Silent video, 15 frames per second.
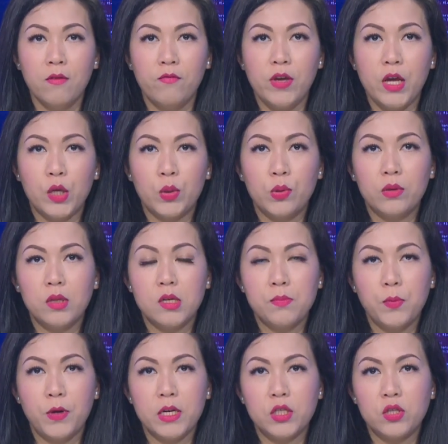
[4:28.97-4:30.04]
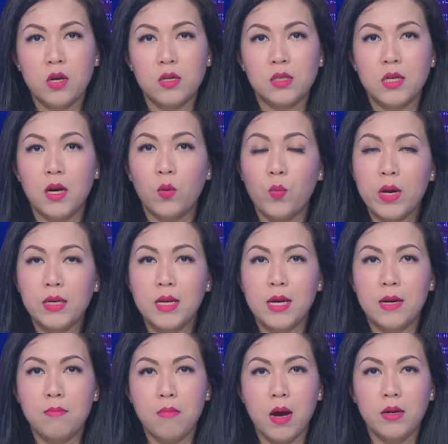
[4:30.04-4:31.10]
vì Thủ tướng Boris Johnson quyết
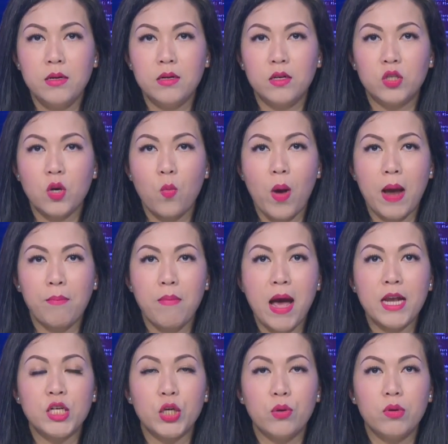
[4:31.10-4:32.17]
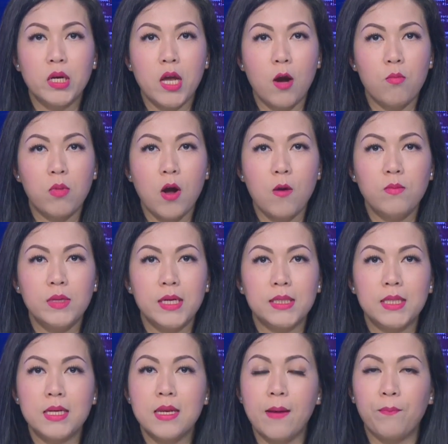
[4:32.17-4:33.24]
định mở đường cho khoảng 3 triệu người Hồng Kông được
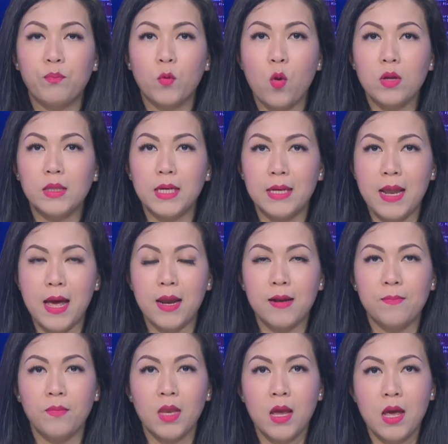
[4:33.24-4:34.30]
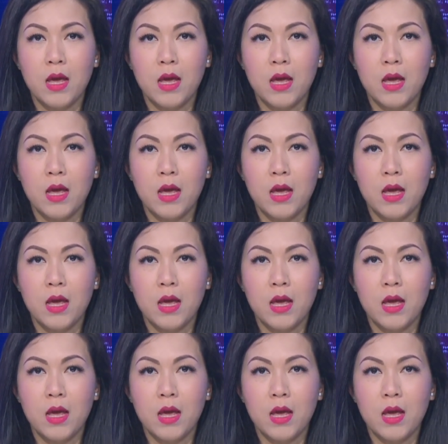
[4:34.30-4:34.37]
xin nhập quốc tịch Anh